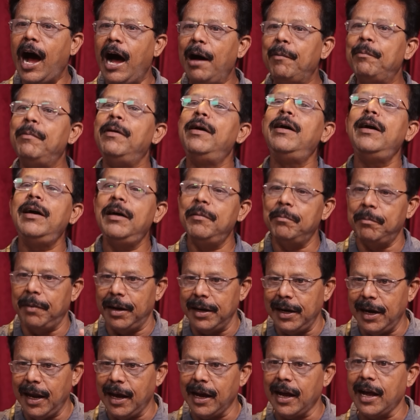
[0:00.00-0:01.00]
ஆமை
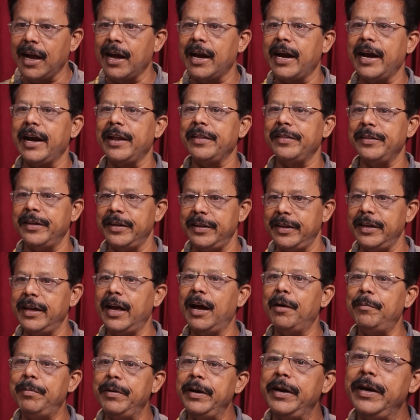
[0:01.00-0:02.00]
மல்லாக்கா கிடந்தது
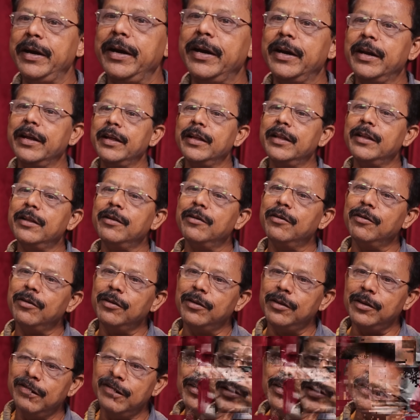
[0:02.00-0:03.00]
அப்படின்னு
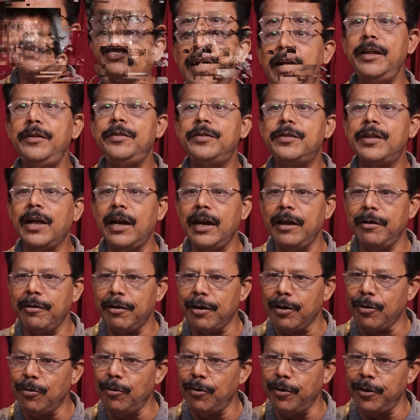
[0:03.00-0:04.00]
தலித்
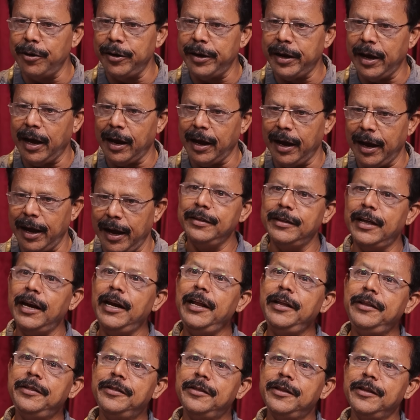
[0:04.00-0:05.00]
தலைவரை கொண்டுட்டாங்க
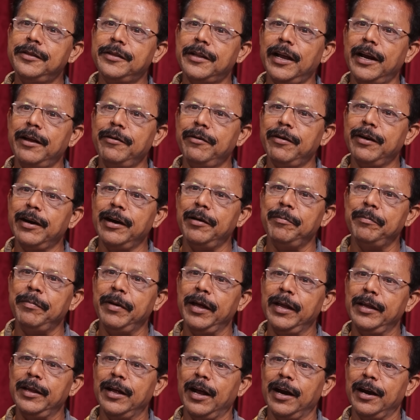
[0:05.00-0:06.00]
தலித் தலைவர்கள்
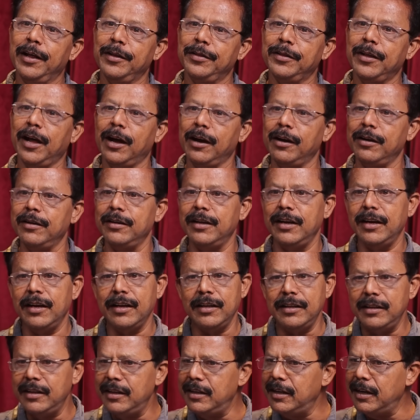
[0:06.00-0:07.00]
மீதான தாக்குதல்
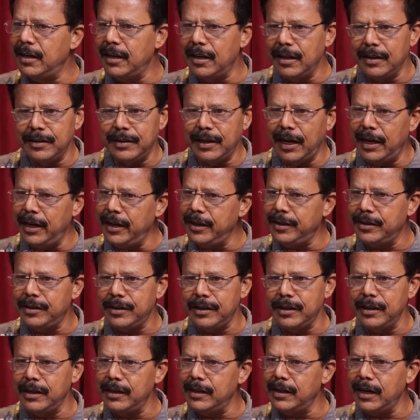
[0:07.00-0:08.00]
இதில்
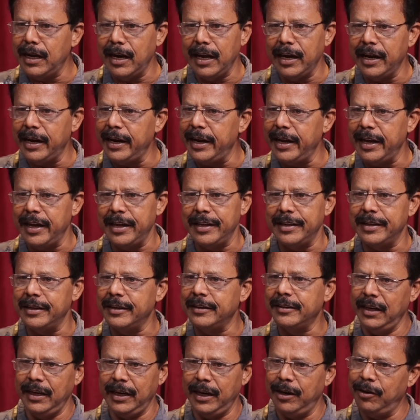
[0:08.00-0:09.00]
தலித் இதெல்லாம் கிடையாது
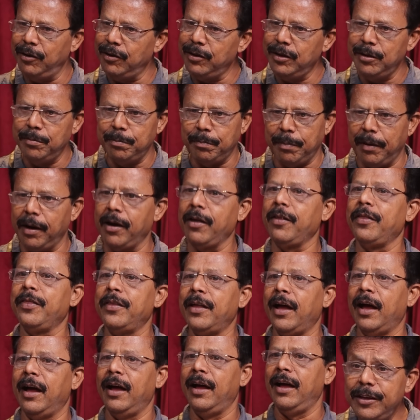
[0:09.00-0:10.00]
இங்கே வந்து பணம்
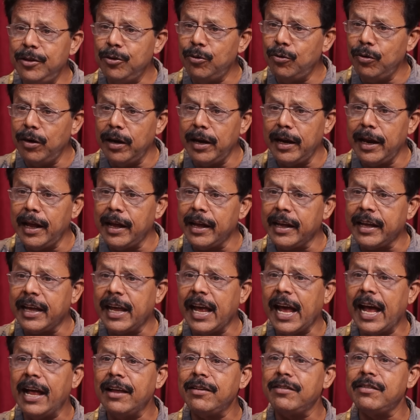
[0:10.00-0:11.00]
தான் இதுக்குள்ளெல்லாம்
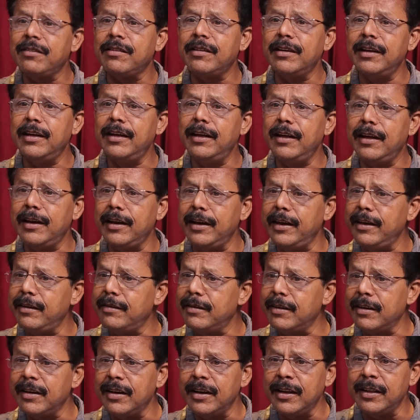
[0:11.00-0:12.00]
கேஸ்ட்டு
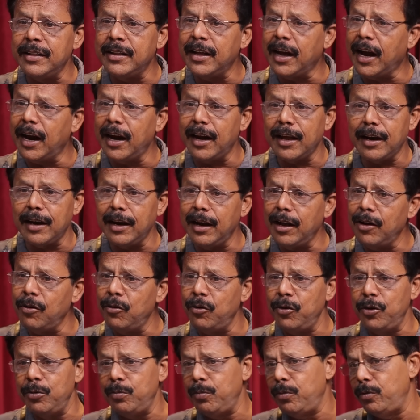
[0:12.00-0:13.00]
ரீஜனு இந்த கலர்லாம்
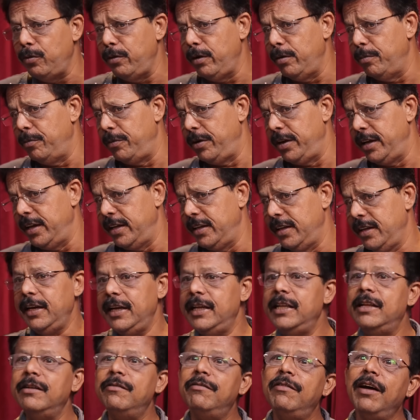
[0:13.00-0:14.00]
கொண்டு போகவே முடியாது
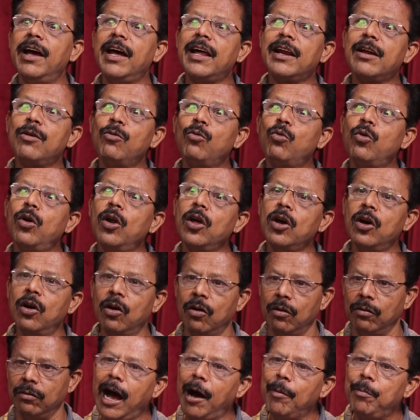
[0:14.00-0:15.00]
இது வேற
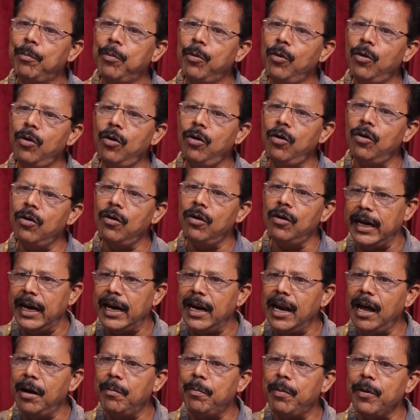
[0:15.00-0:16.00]
உலகம் அப்போது
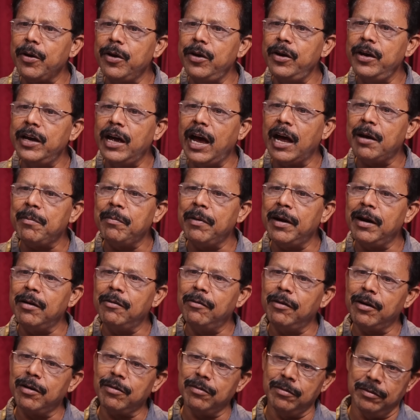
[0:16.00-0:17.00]
எல்லா பழியும் யார் மேலே
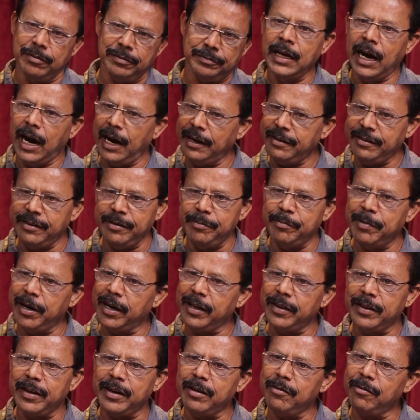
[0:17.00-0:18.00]
வரும் ஆட்சி
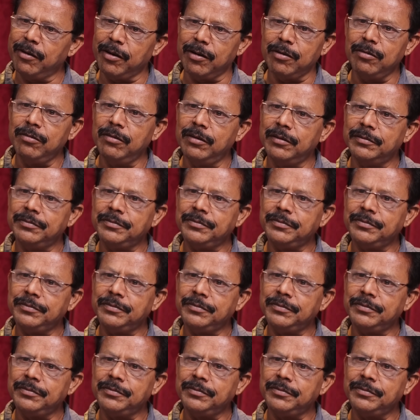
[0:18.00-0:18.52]
மேலே தானே வரும்